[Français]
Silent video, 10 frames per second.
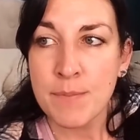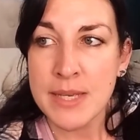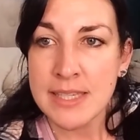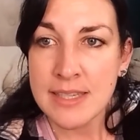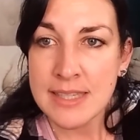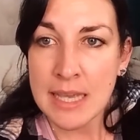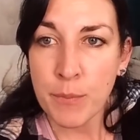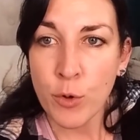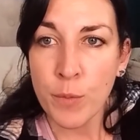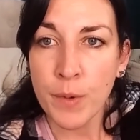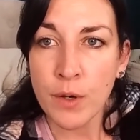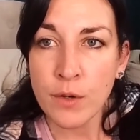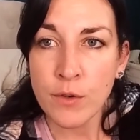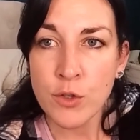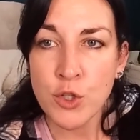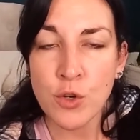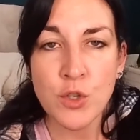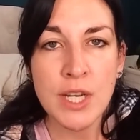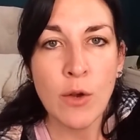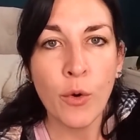mais c'est simplement
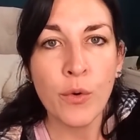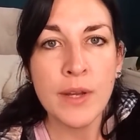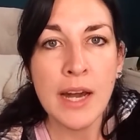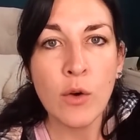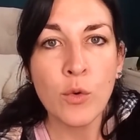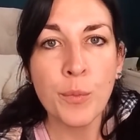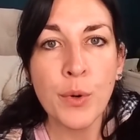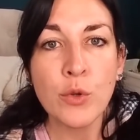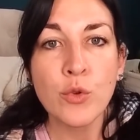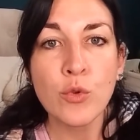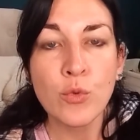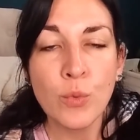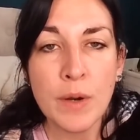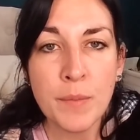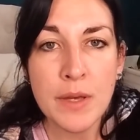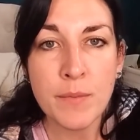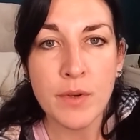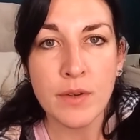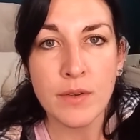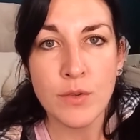changer le regard qu'on porte
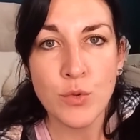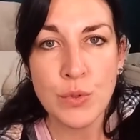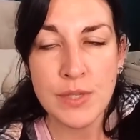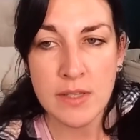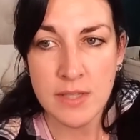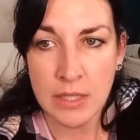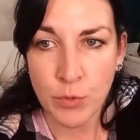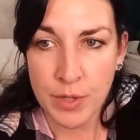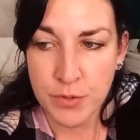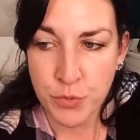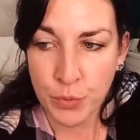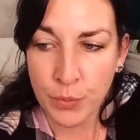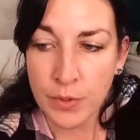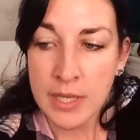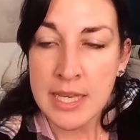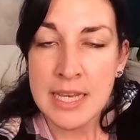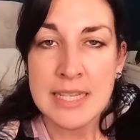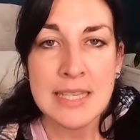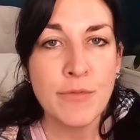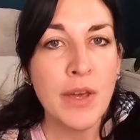soi-même euh, sur cette situation,
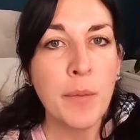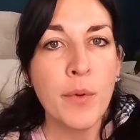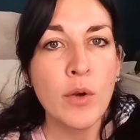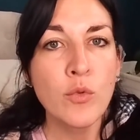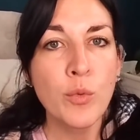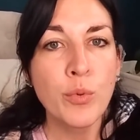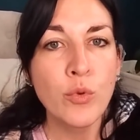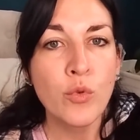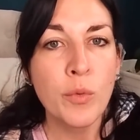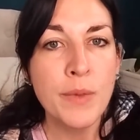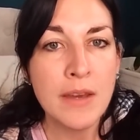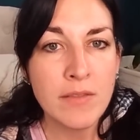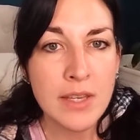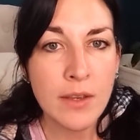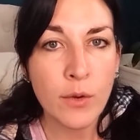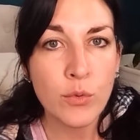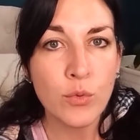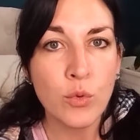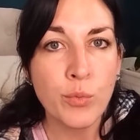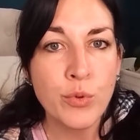c'est faire preuve de plus de
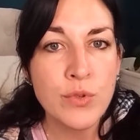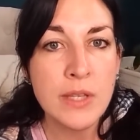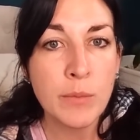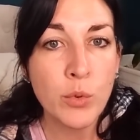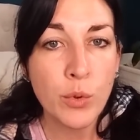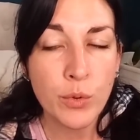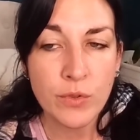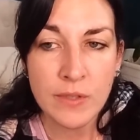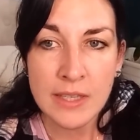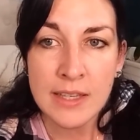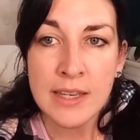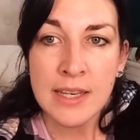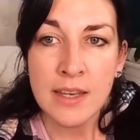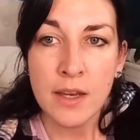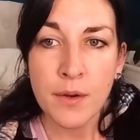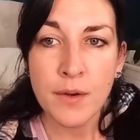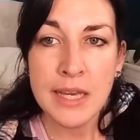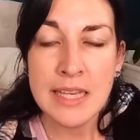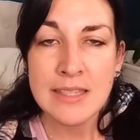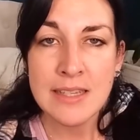bienveillance, de plus d'amour aussi, euh,
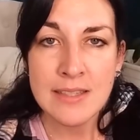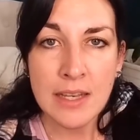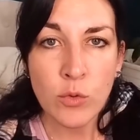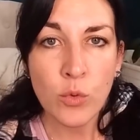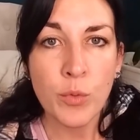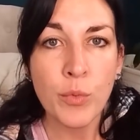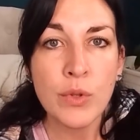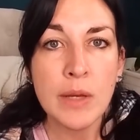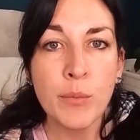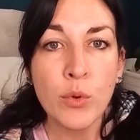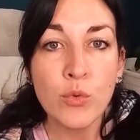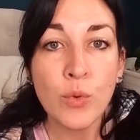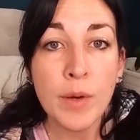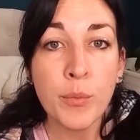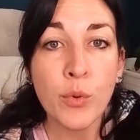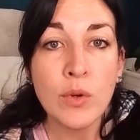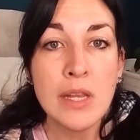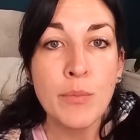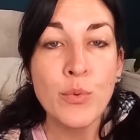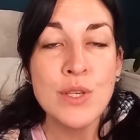et c'est ça dont le monde a besoin pour
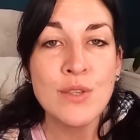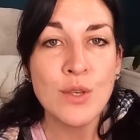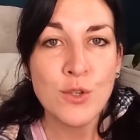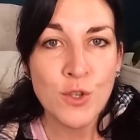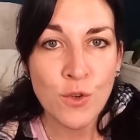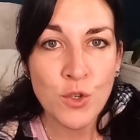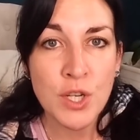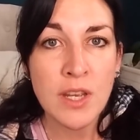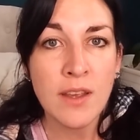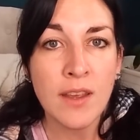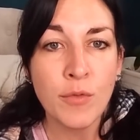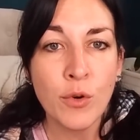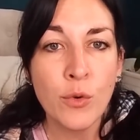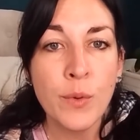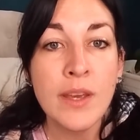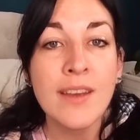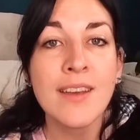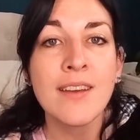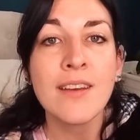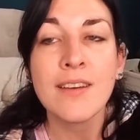qu'il puisse changer, évoluer
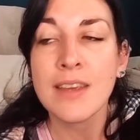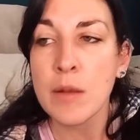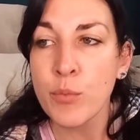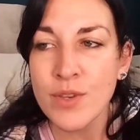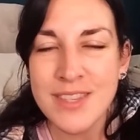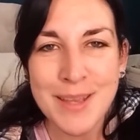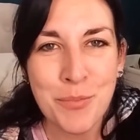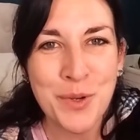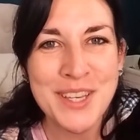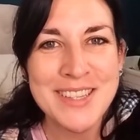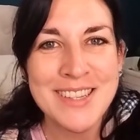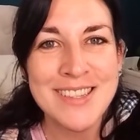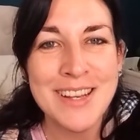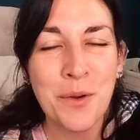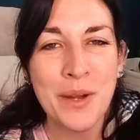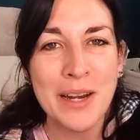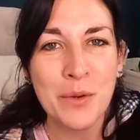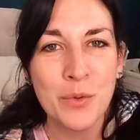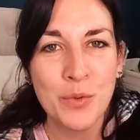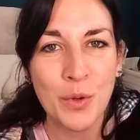et qu'il puisse déployer ses ailes en
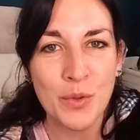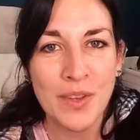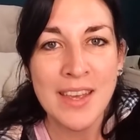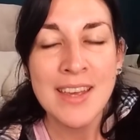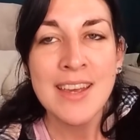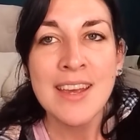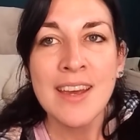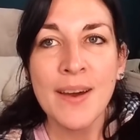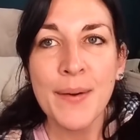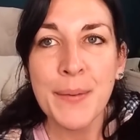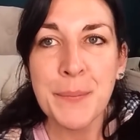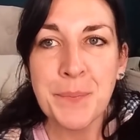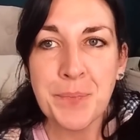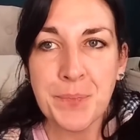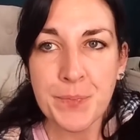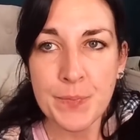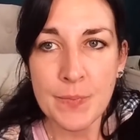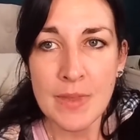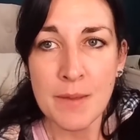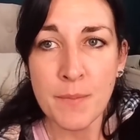quelque sorte. Euh,
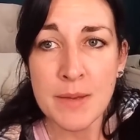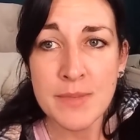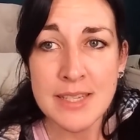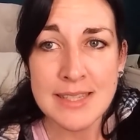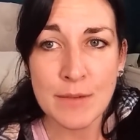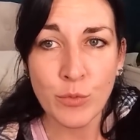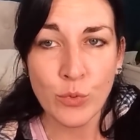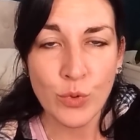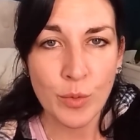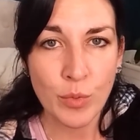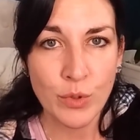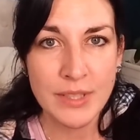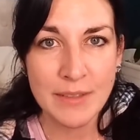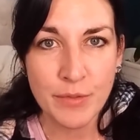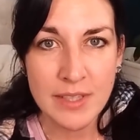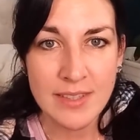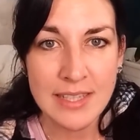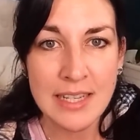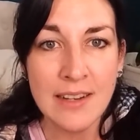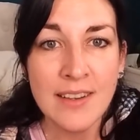même si ça vous semble
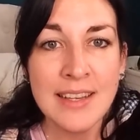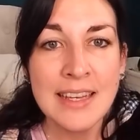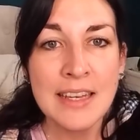difficile,